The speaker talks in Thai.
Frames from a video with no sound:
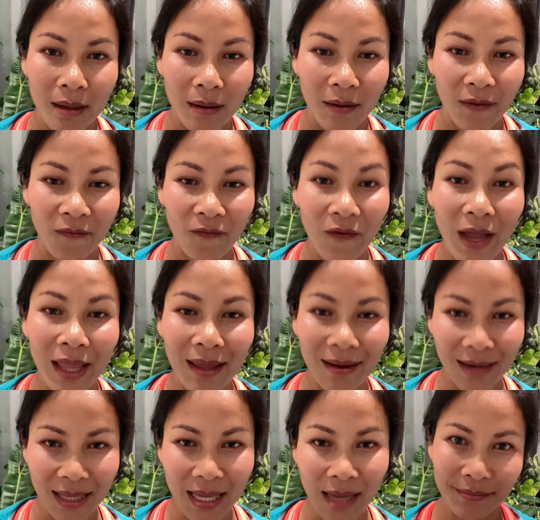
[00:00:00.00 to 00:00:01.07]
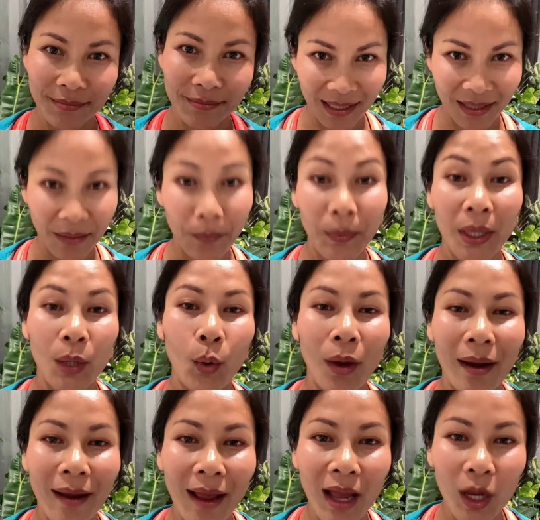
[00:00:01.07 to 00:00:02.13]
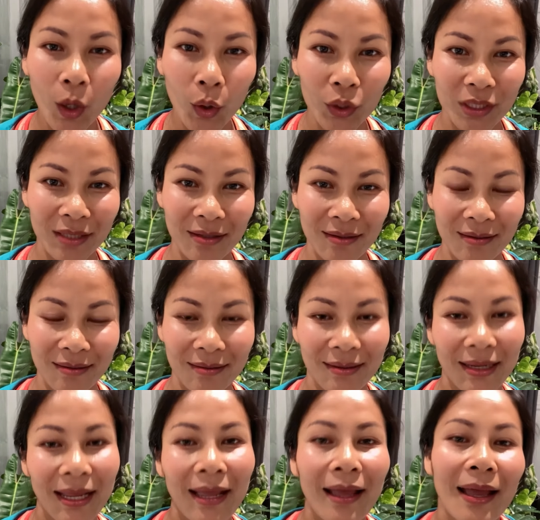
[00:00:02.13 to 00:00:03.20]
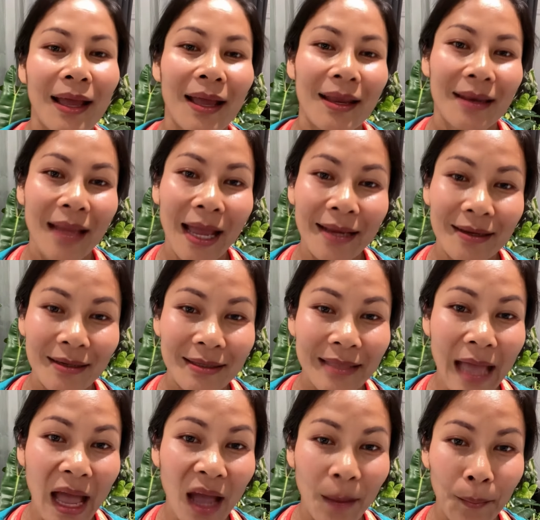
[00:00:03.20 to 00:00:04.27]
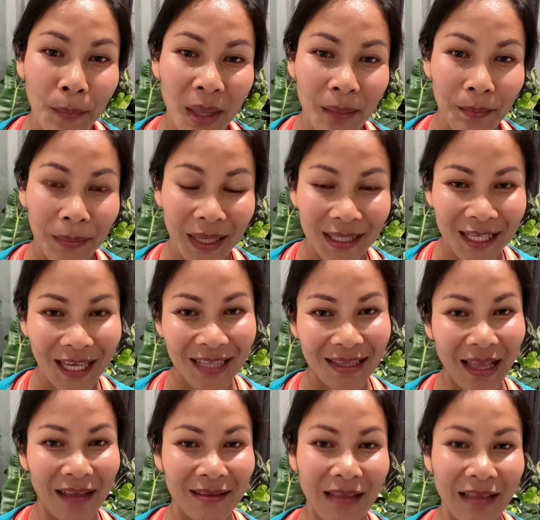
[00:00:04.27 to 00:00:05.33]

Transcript: ฝ่ายเรียนเป็นหัวหน้าคน ได้เดินทางไปประเทศต่า